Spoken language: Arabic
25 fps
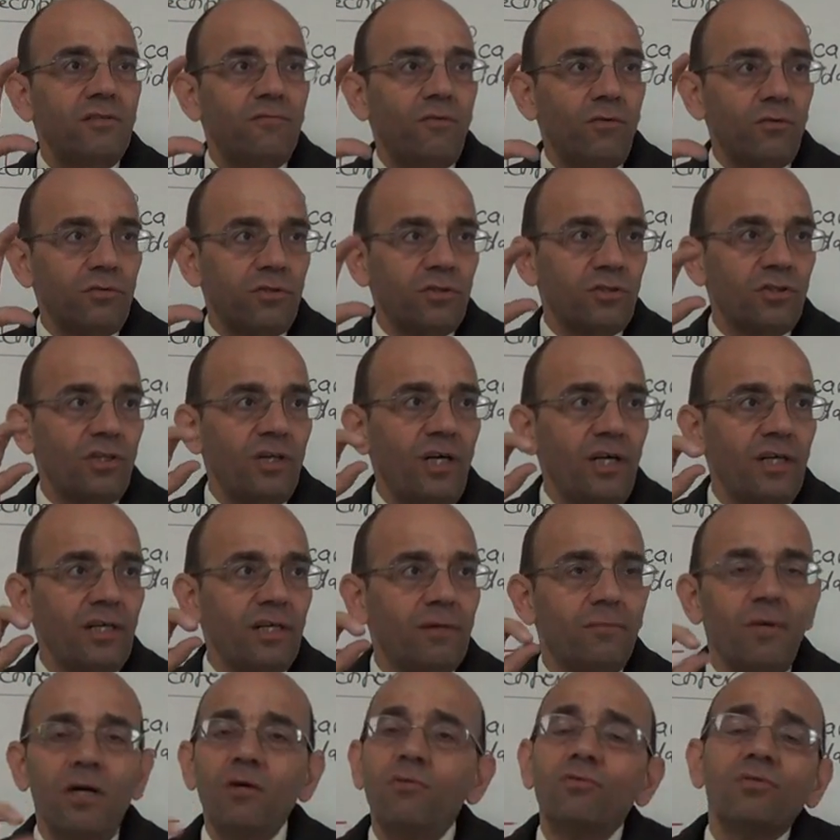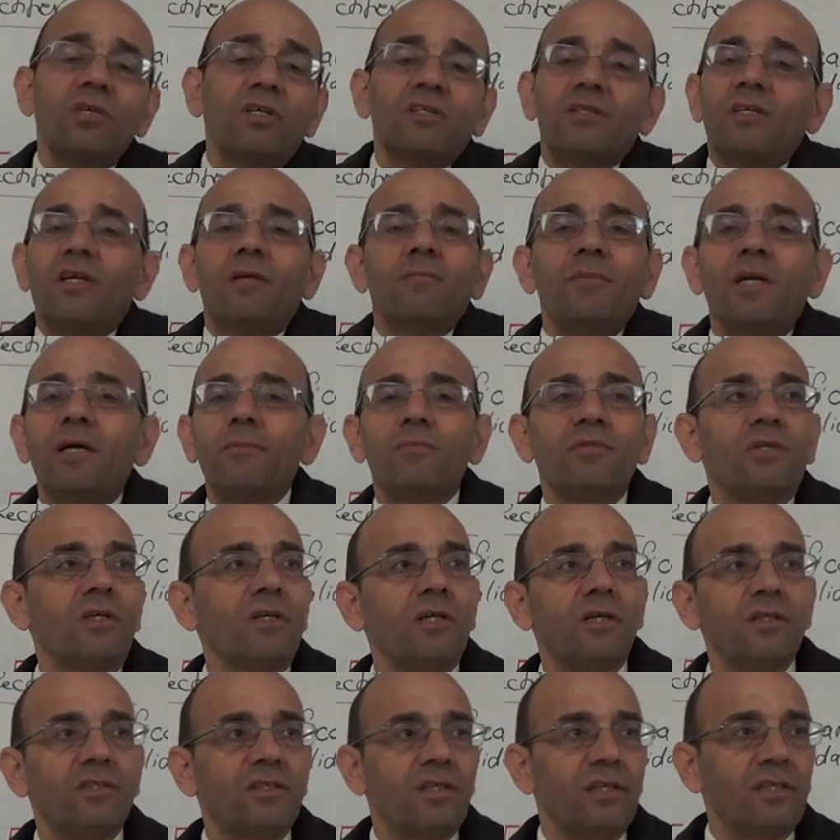فولتج اللي عليه ما كنت اقدر اعملها
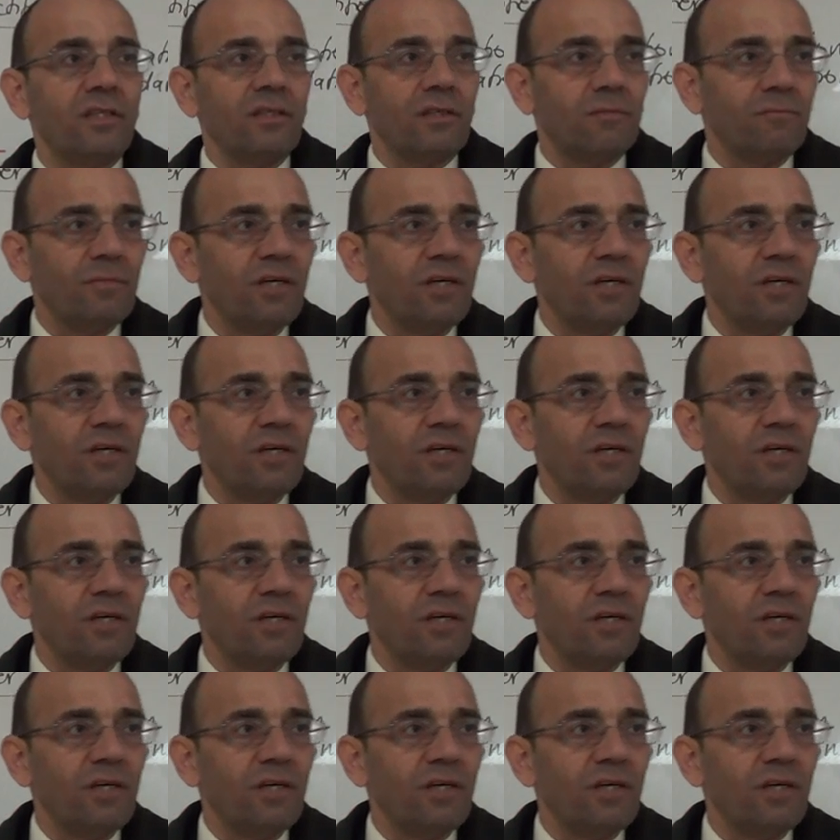بطريقه ثانيه